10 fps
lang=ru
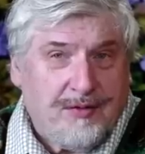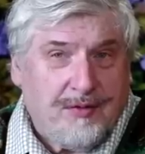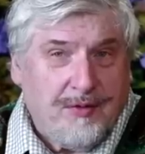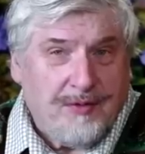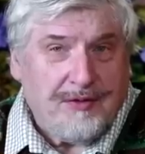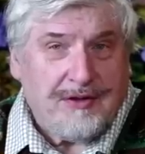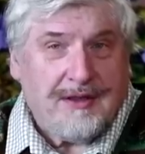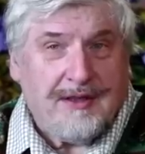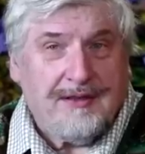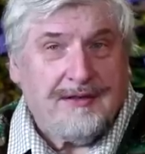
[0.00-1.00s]
жуков
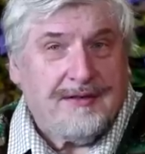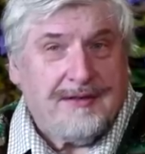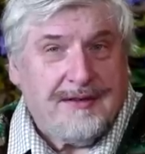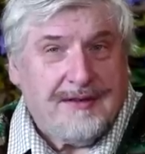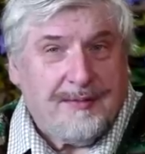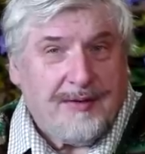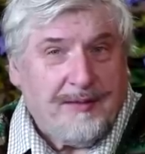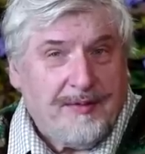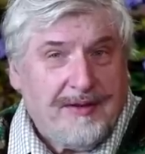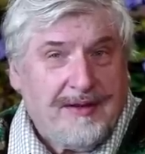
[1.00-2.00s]
сохранилось с
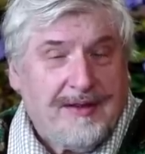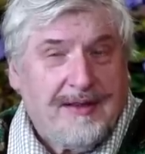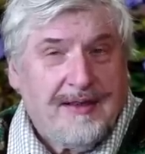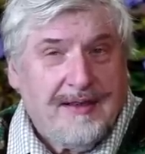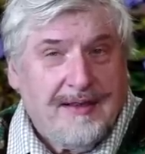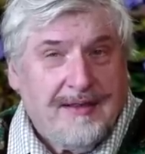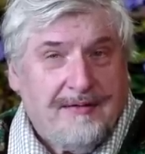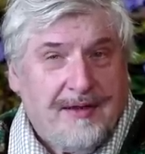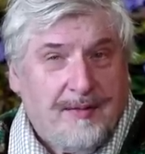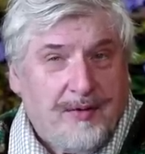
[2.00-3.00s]
незапамятных
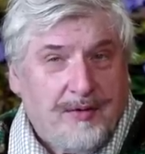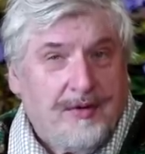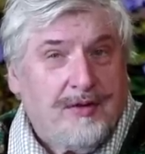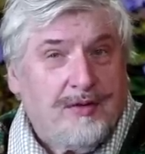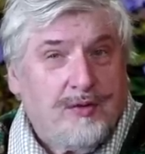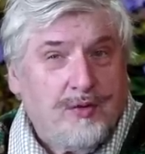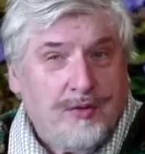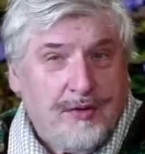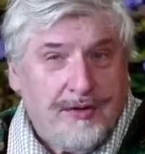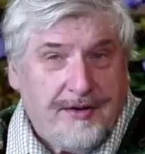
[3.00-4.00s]
времен
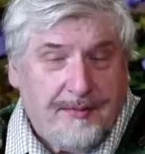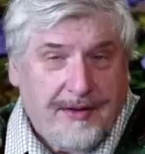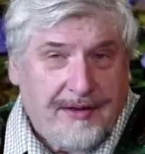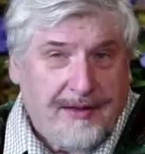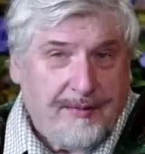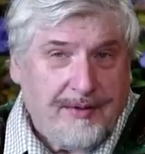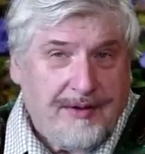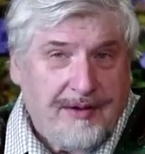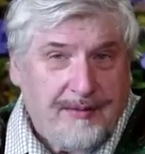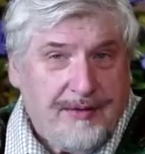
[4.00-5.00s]
лучше, чем какие бы
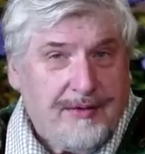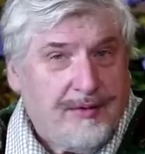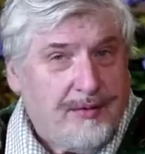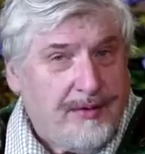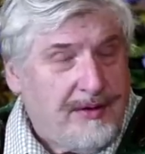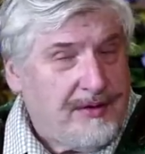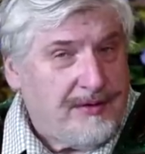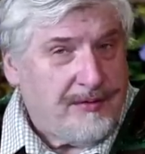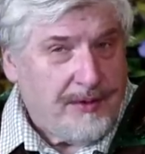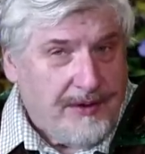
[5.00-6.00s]
то ни было другие
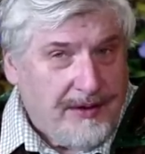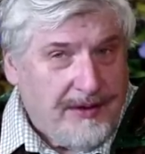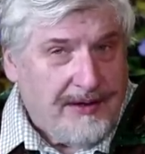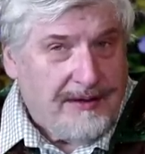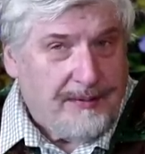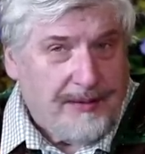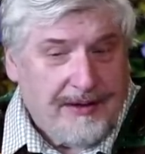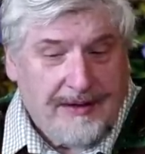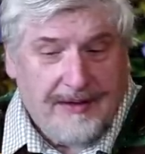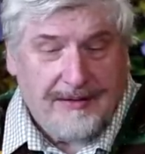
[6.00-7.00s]
животные на этой
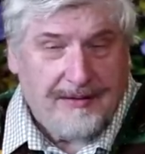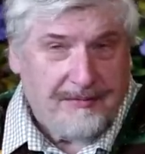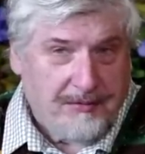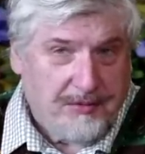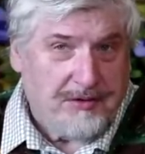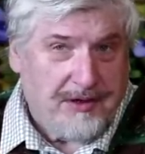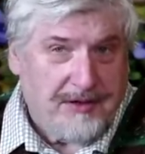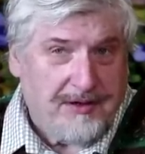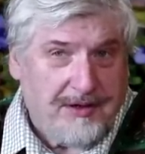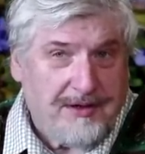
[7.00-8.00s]
планете. То есть
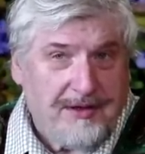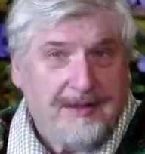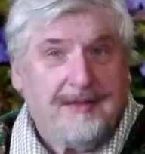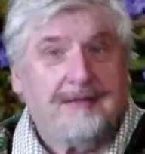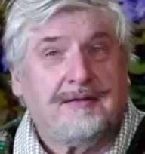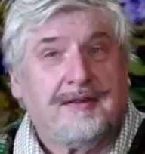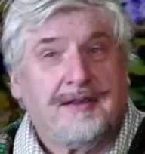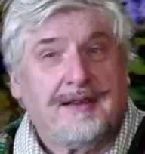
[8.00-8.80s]
они такие